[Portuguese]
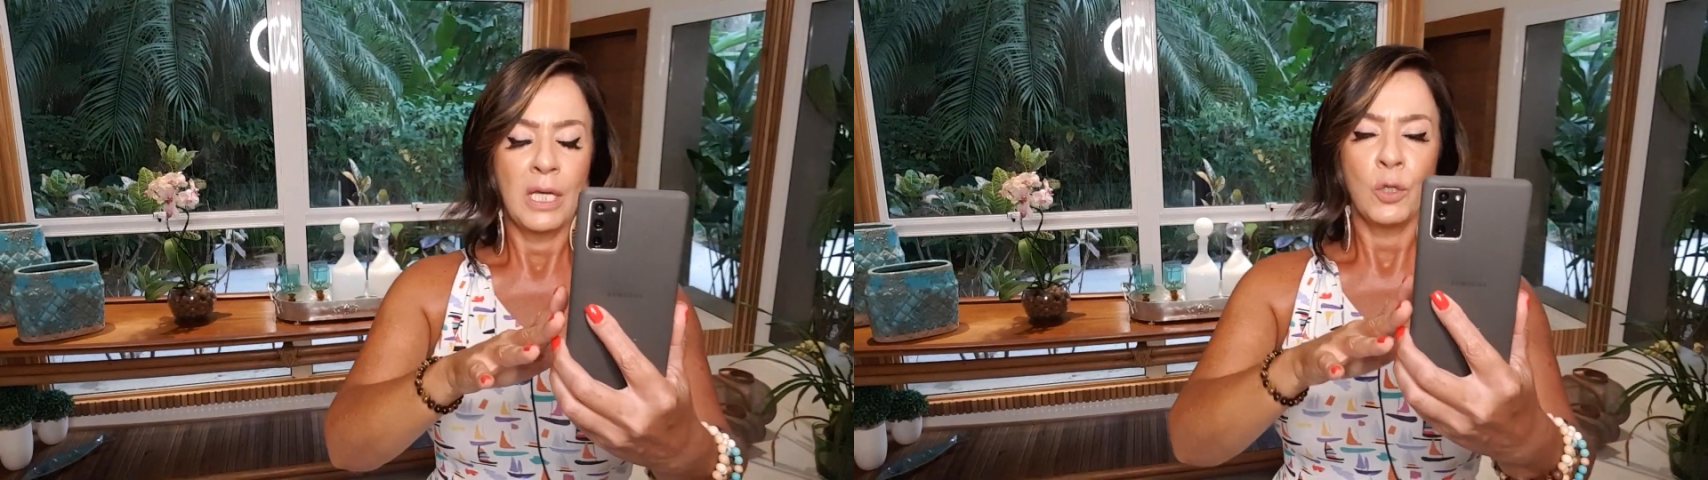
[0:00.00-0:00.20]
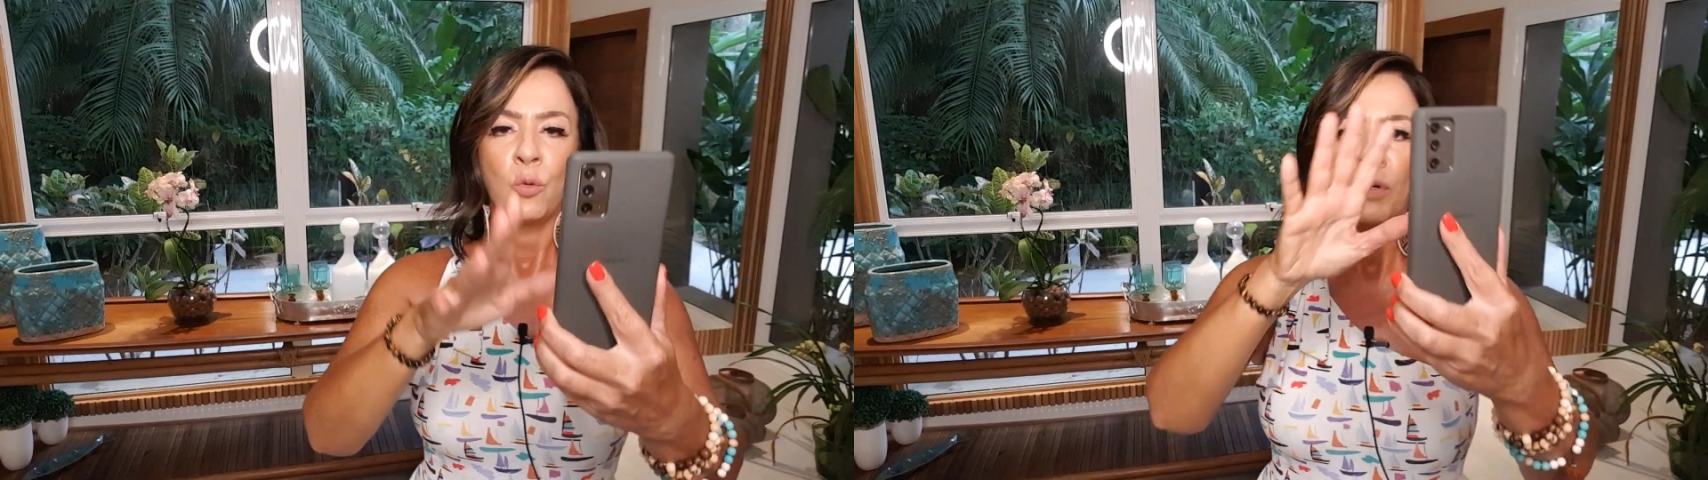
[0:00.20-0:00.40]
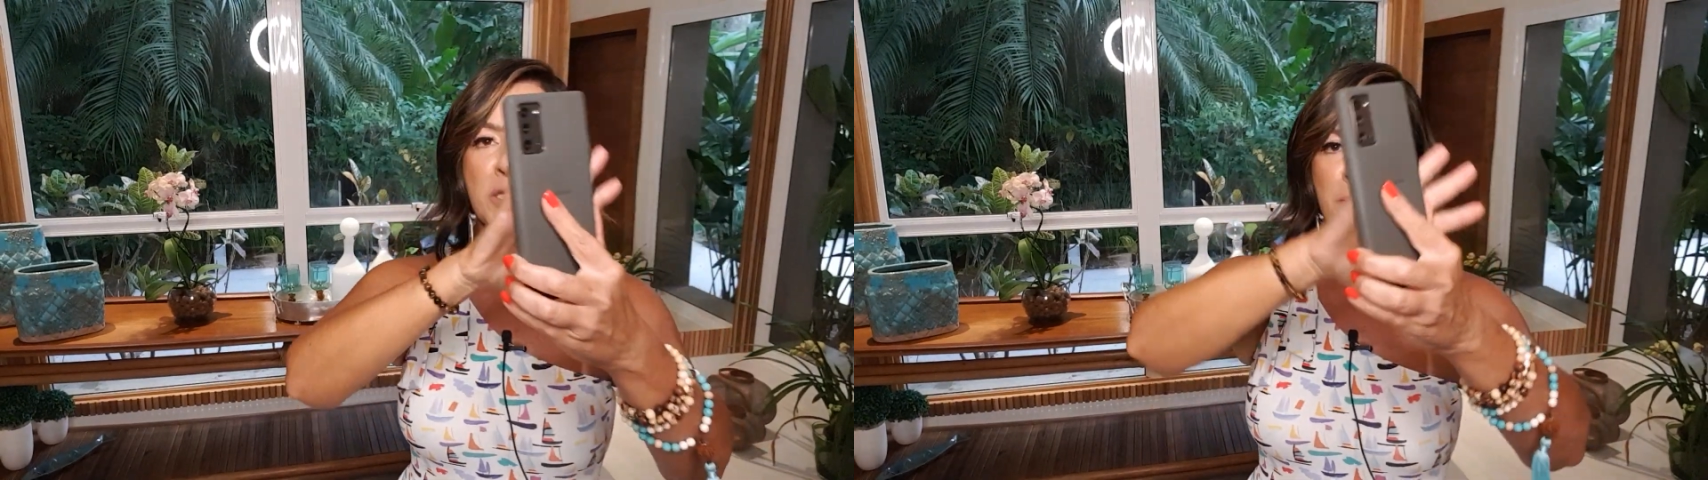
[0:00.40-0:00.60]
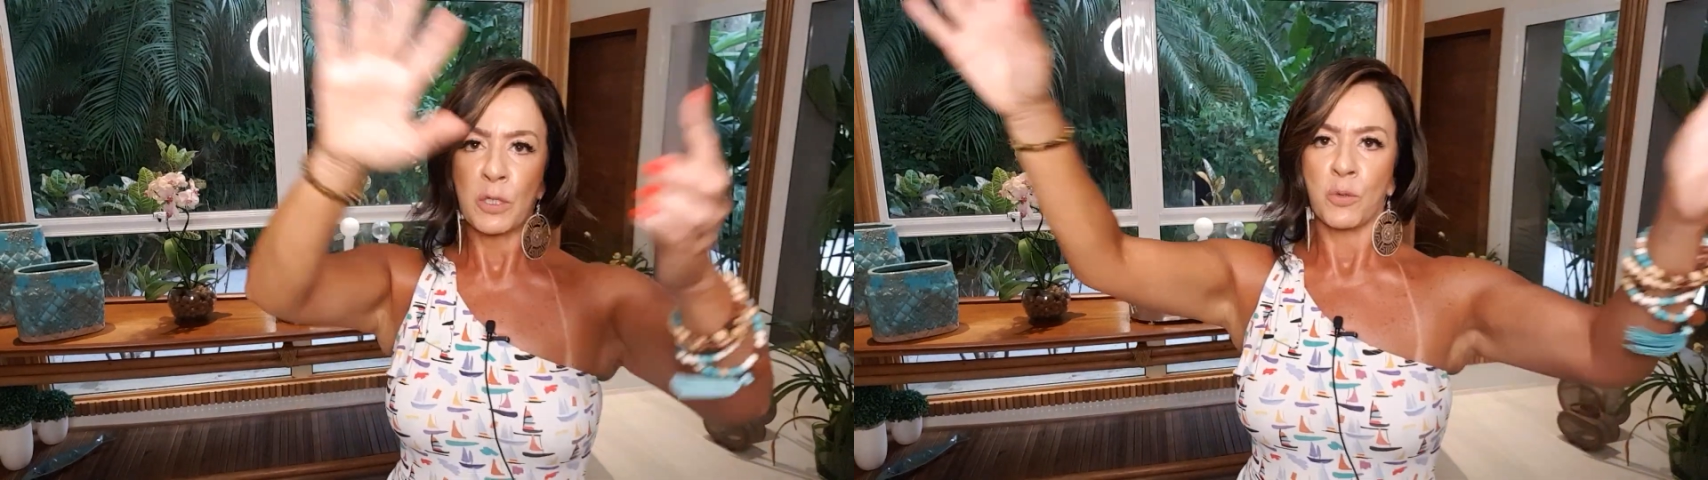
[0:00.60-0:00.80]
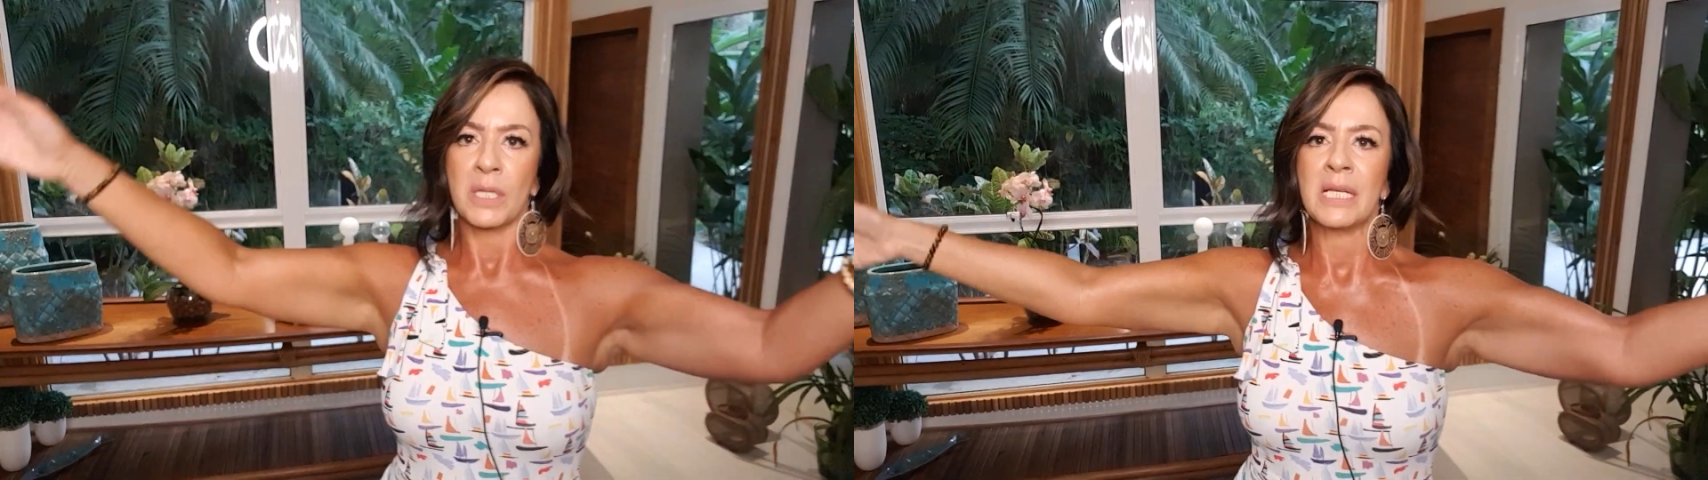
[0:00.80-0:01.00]
duas
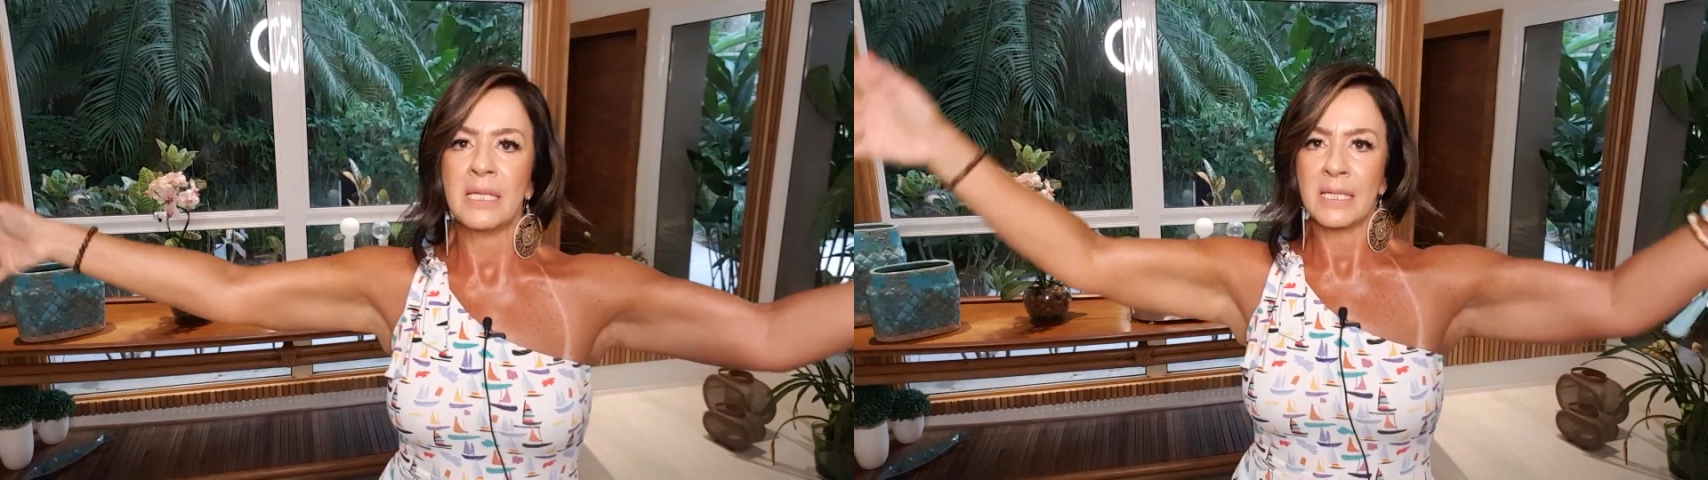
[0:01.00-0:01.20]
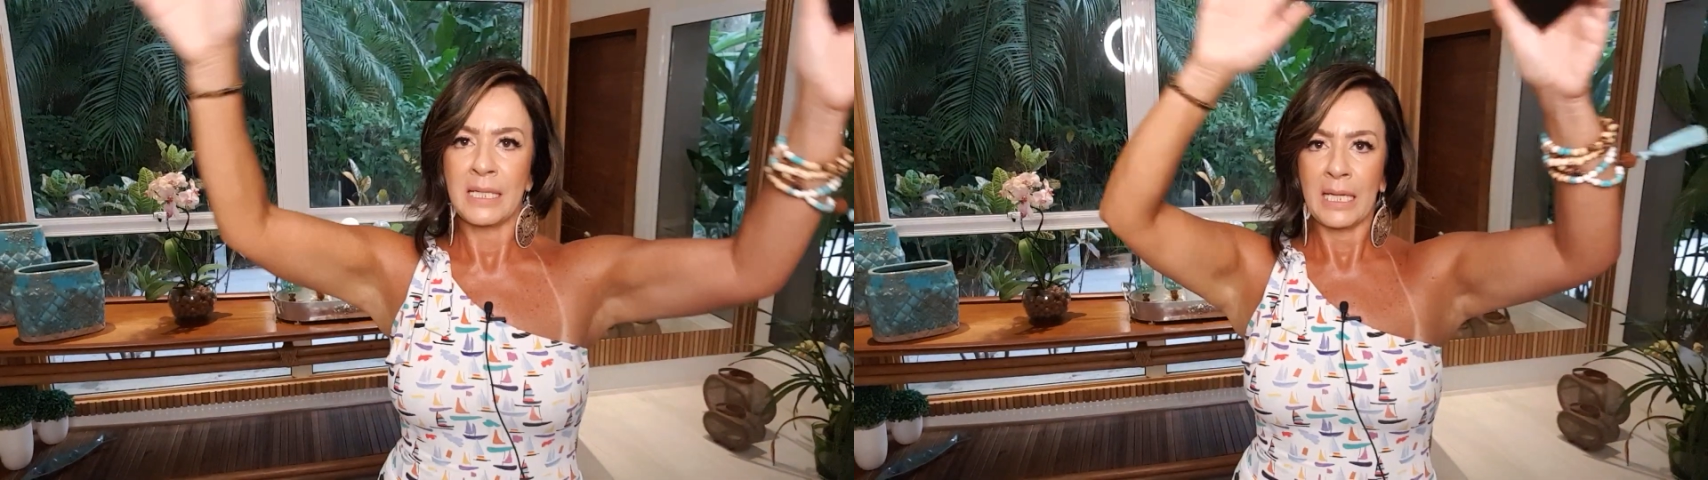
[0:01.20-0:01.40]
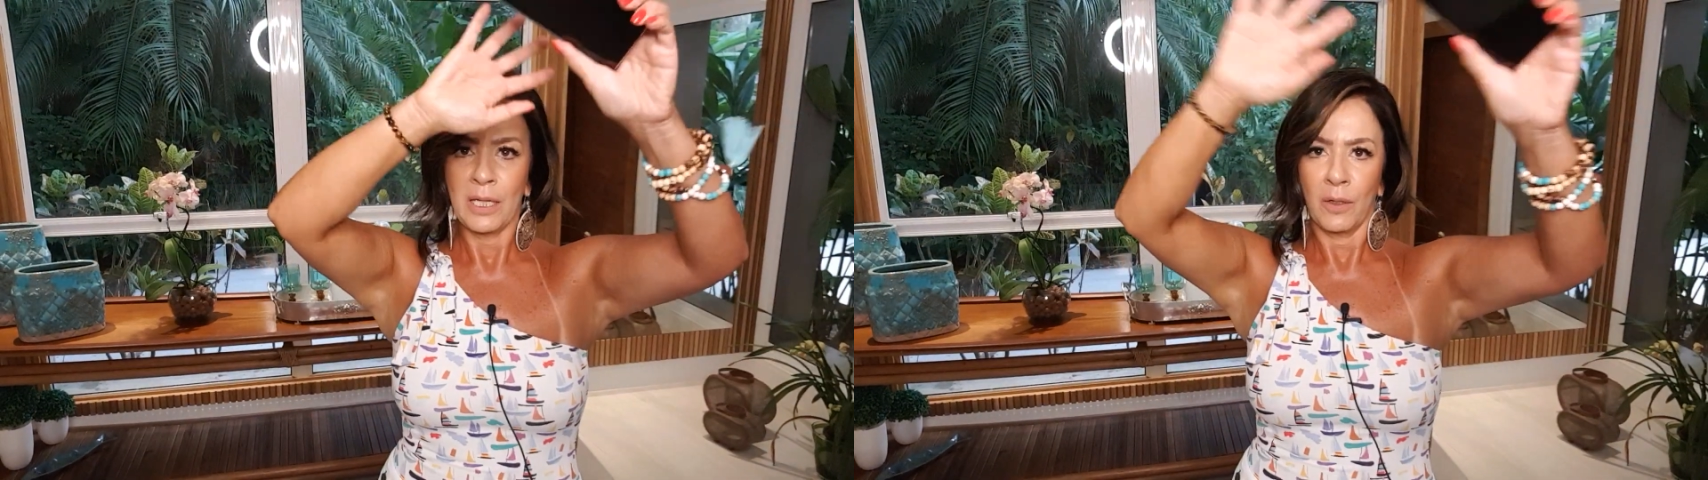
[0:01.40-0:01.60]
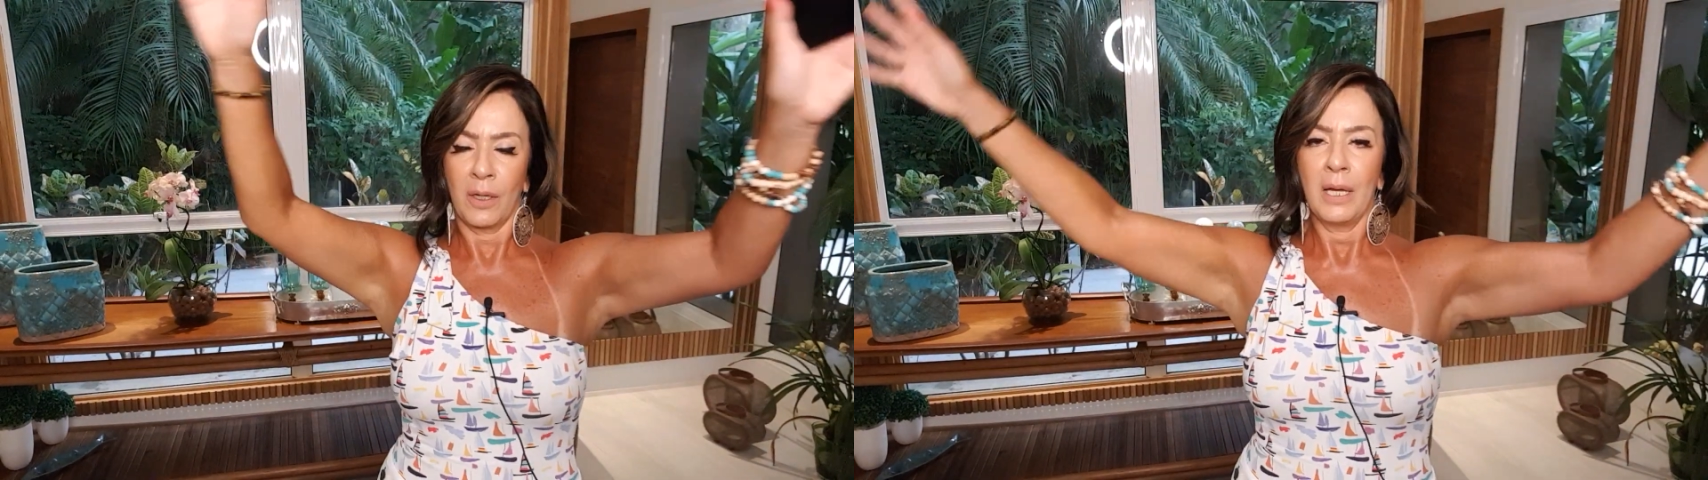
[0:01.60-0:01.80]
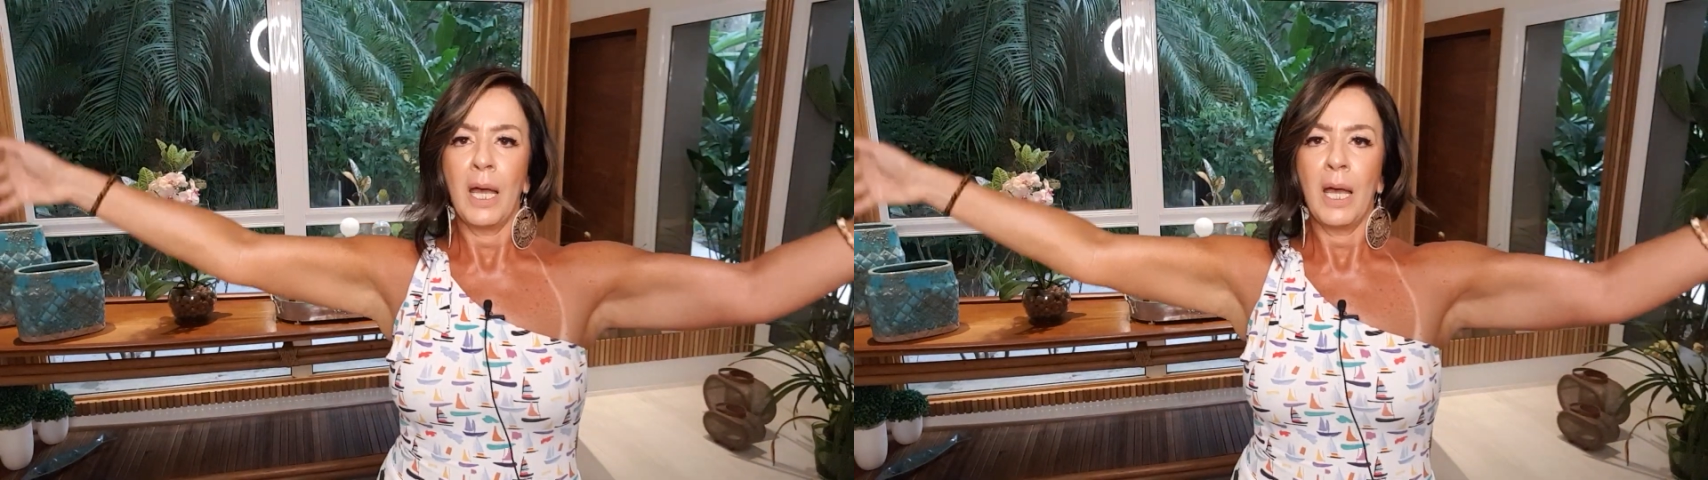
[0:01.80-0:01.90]
pessoas assim, ó,